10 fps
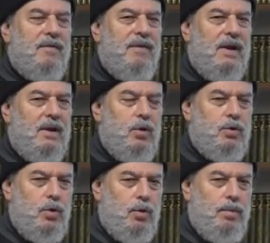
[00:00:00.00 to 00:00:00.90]
في
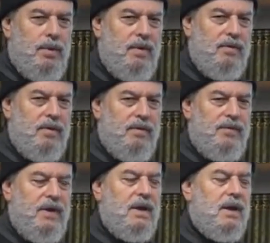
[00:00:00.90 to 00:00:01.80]
اليوتيوب
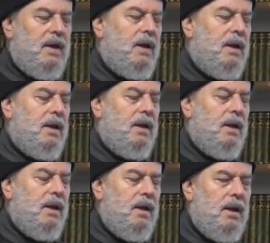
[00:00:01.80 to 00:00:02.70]
في آه،
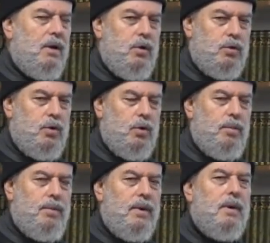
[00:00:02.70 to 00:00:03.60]

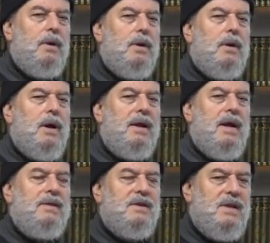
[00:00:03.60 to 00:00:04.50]
اليوتيوب
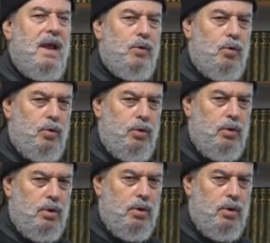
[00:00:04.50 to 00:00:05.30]
قناة إسلام نون